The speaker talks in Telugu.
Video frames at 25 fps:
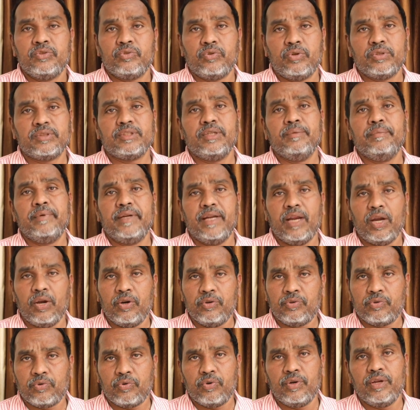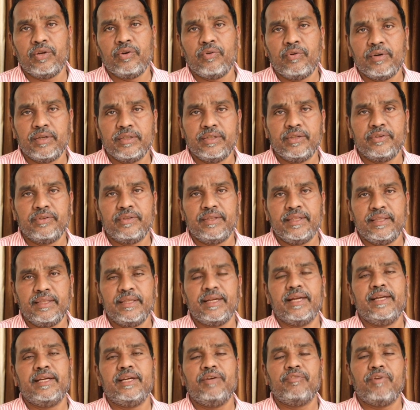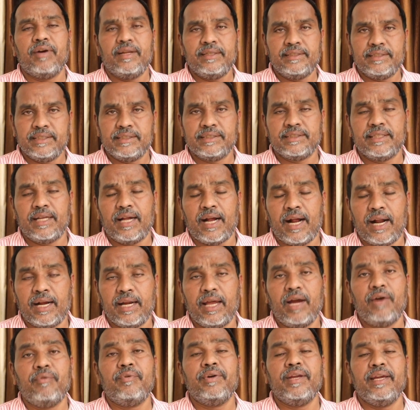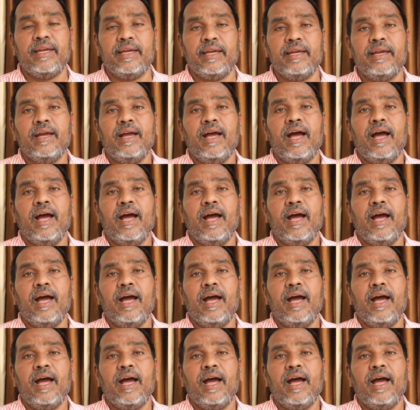సోషల్ మీడియాలో ట్రోలింగ్ కూడా జరుగుతుంది ఎందుకంటే వాళ్ళు చేసిన హడావుడి